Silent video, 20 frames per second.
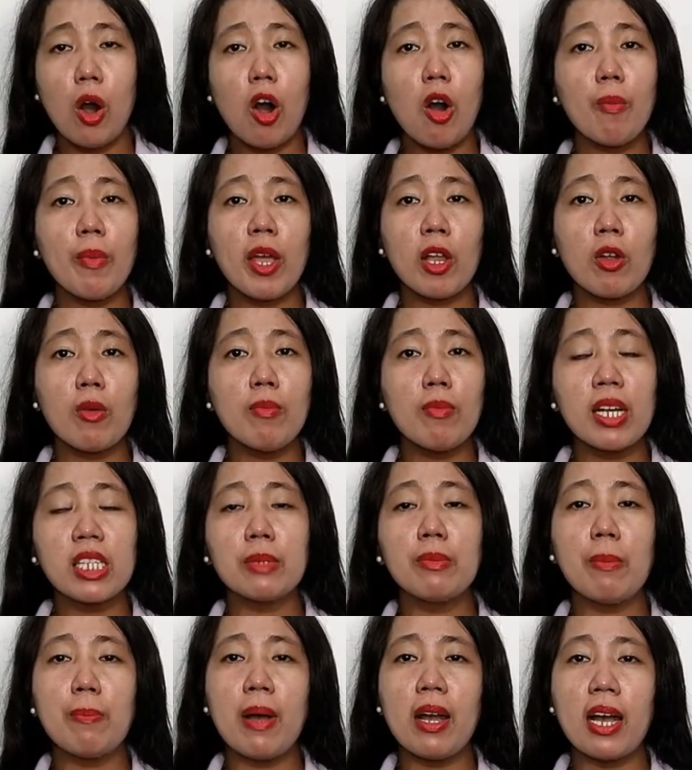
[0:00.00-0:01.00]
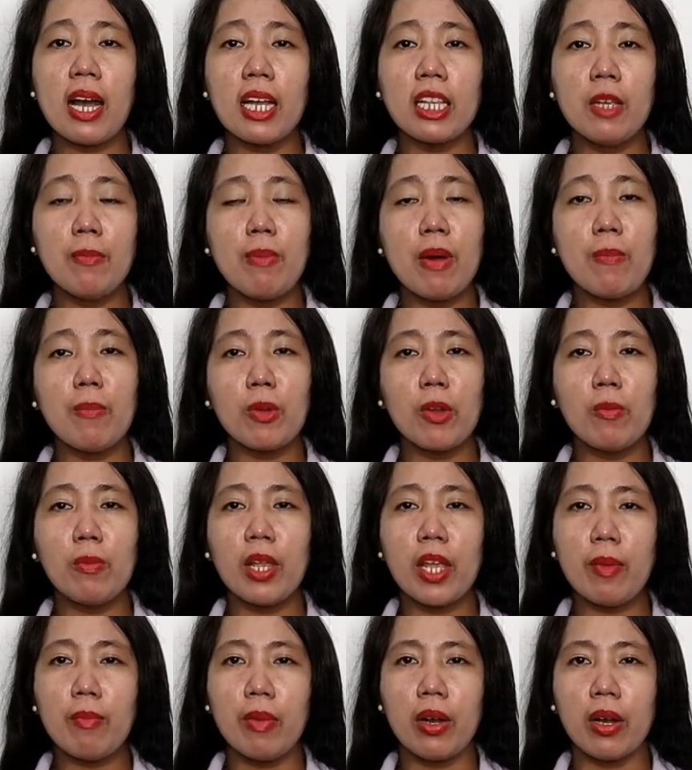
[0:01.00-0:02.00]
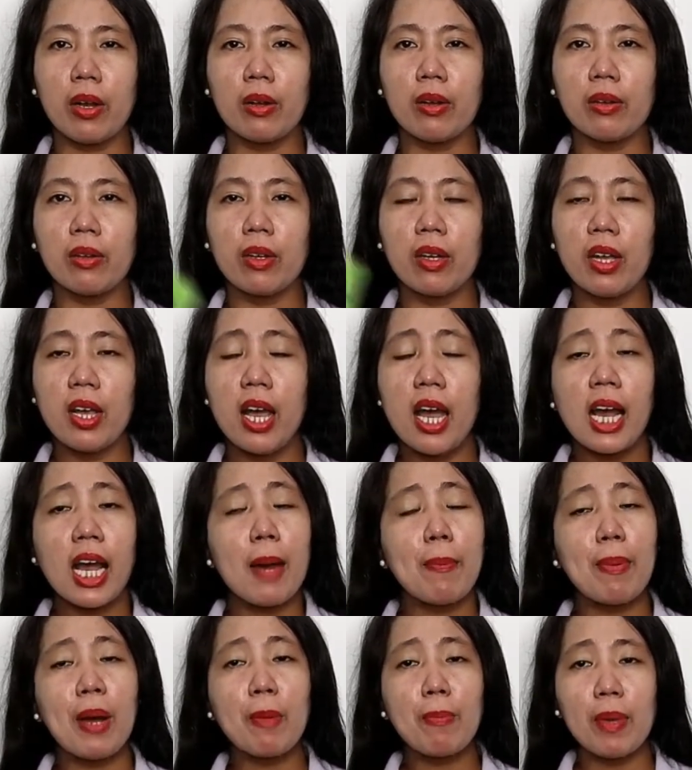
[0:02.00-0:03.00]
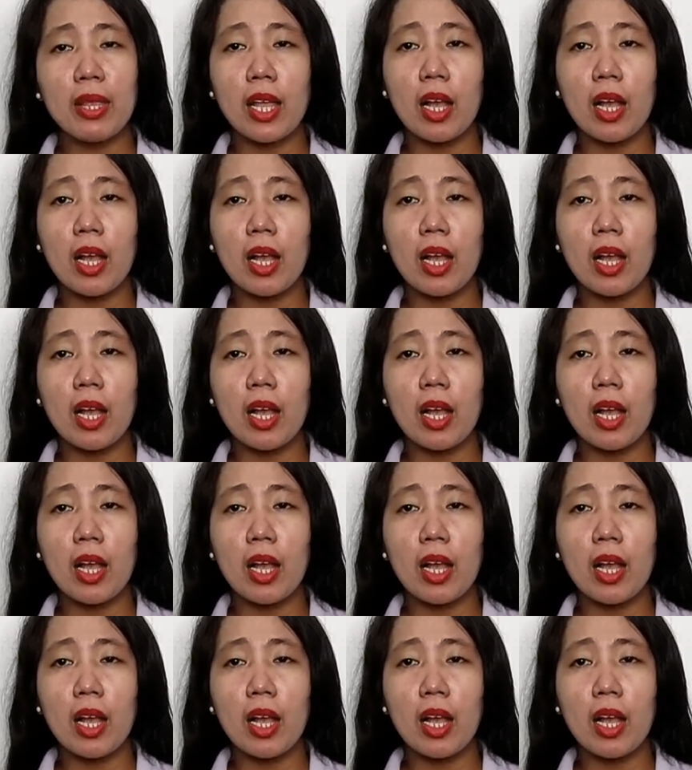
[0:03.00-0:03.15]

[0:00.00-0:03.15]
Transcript: O merong mas mapanganib pang problema kapag